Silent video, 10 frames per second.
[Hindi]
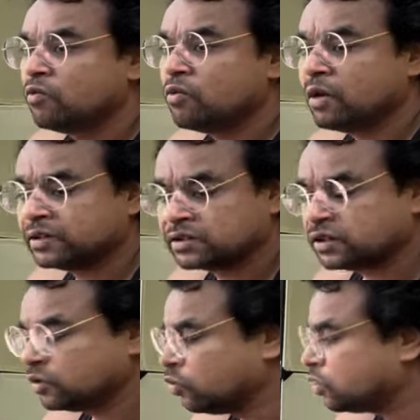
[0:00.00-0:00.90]
वो
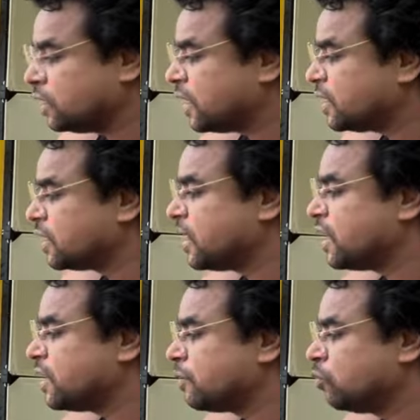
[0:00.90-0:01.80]
हंसते थे लोग की यार ये क्या
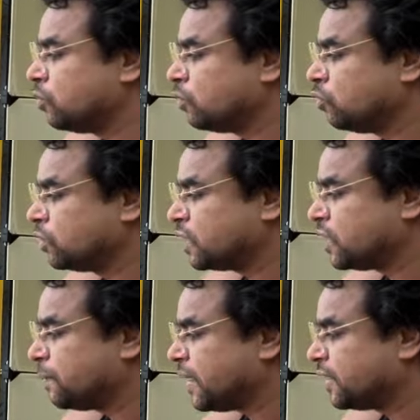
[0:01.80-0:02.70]
ये गुटके
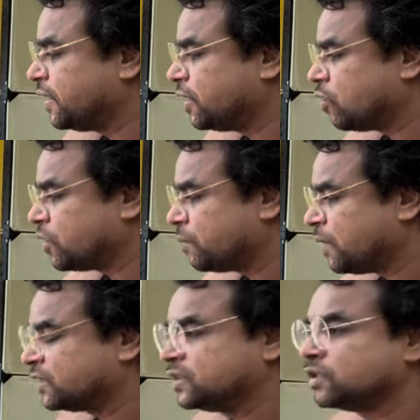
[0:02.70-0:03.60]
के पैकेट और ये
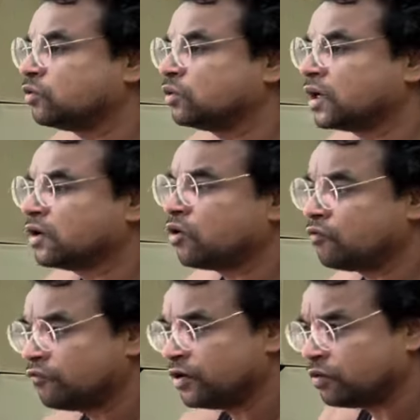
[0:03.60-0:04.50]
प्लास्टिक को उठा के और
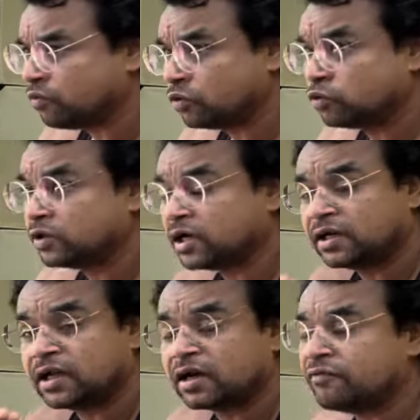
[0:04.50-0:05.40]
वो वो दो हजार
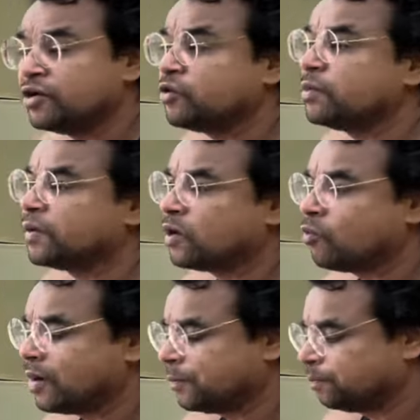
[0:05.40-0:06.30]
अठारह का वीडियो भी पड़ा
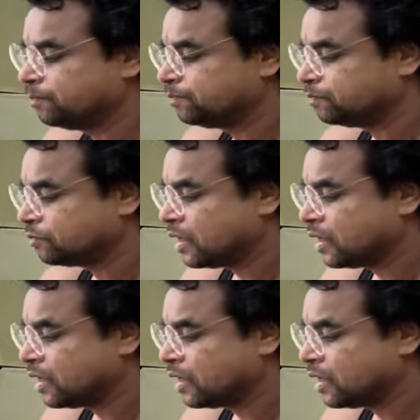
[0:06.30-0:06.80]
हुआ है हाँ।